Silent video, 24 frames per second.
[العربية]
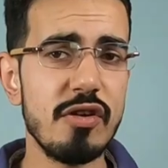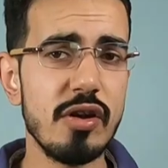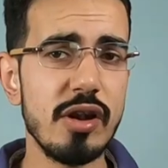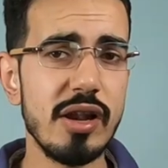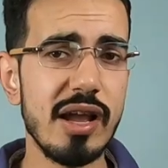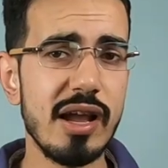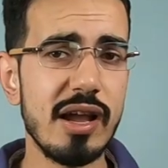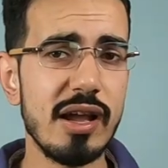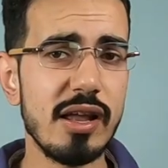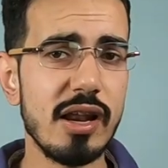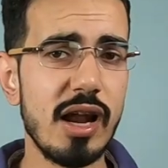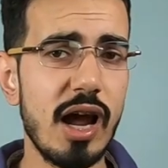في
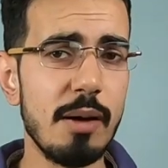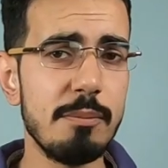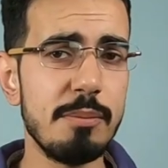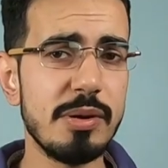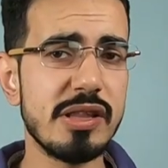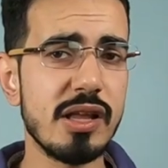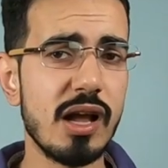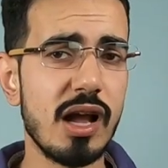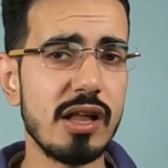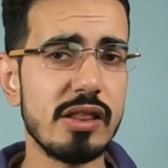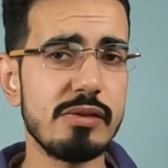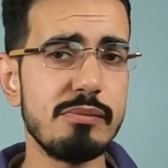الاخر
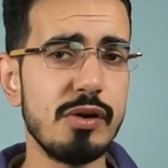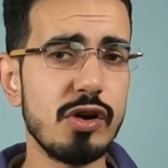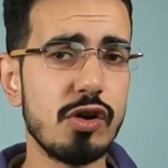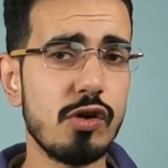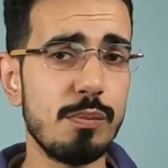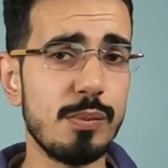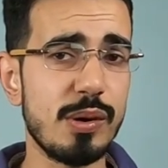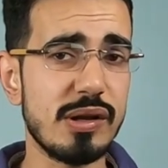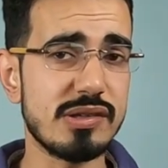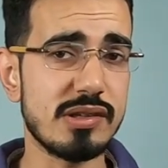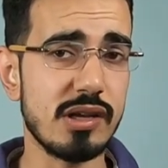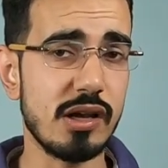حبيت نقدم
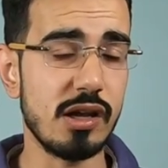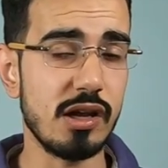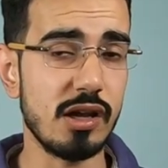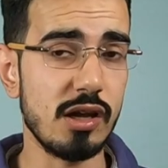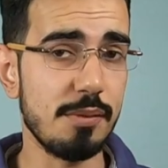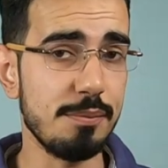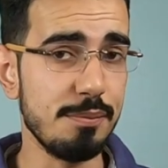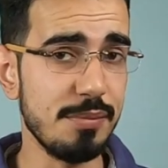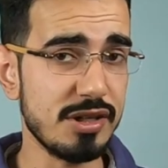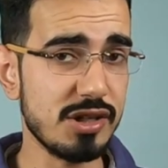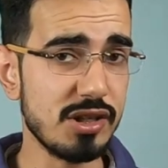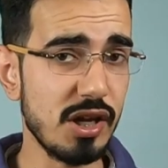لكم نصايح
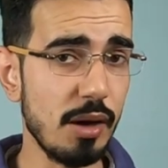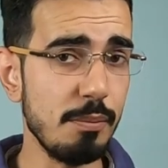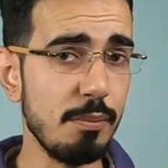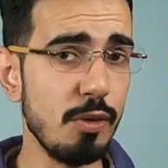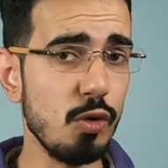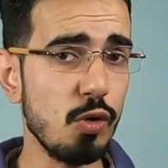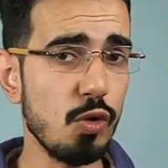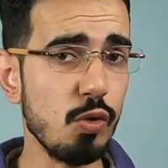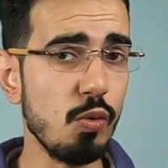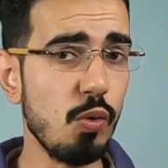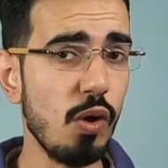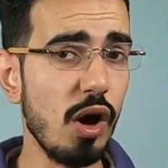باش
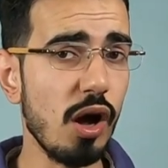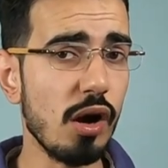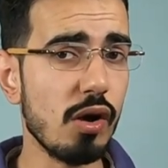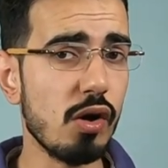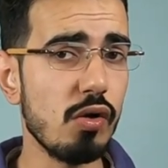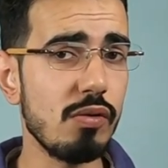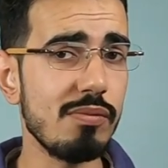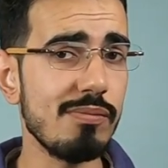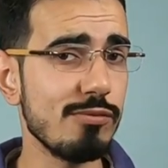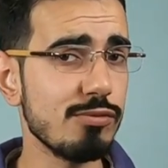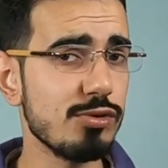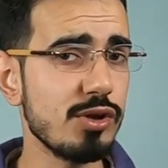تحميوا
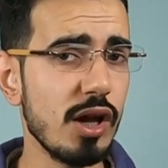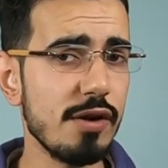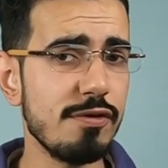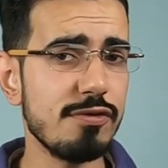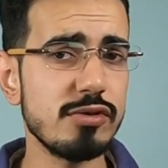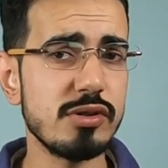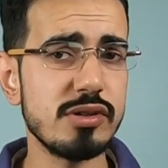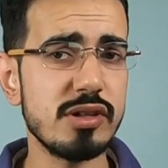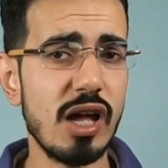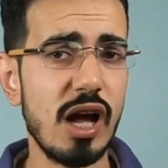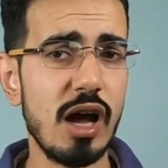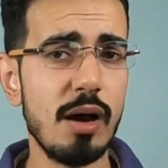رواحكم
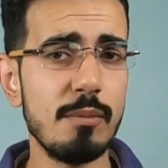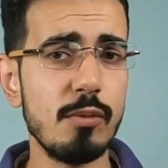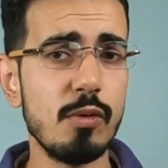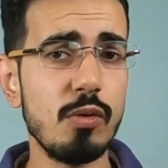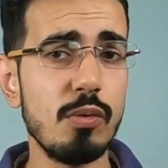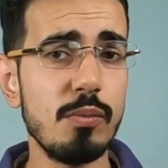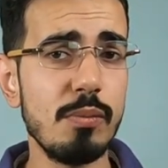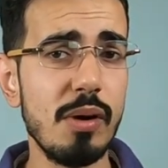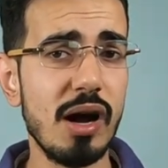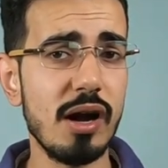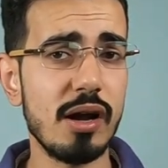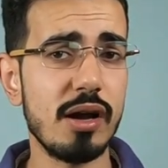وتعرفوا
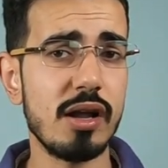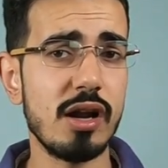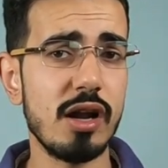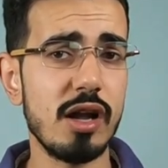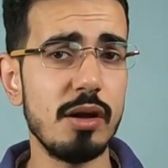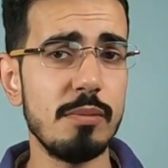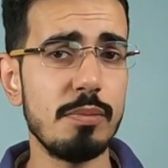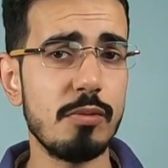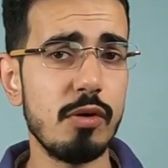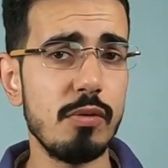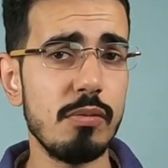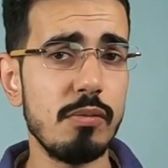تتعاملوا مع
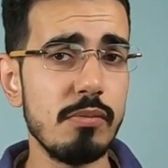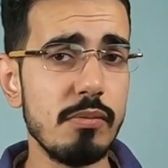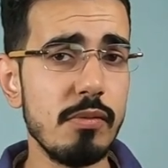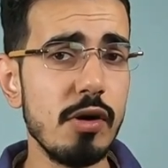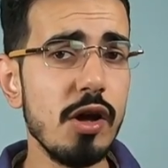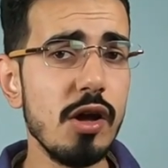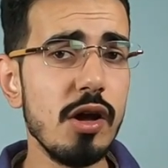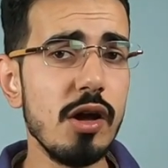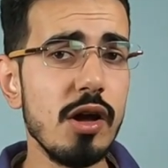كراهبكم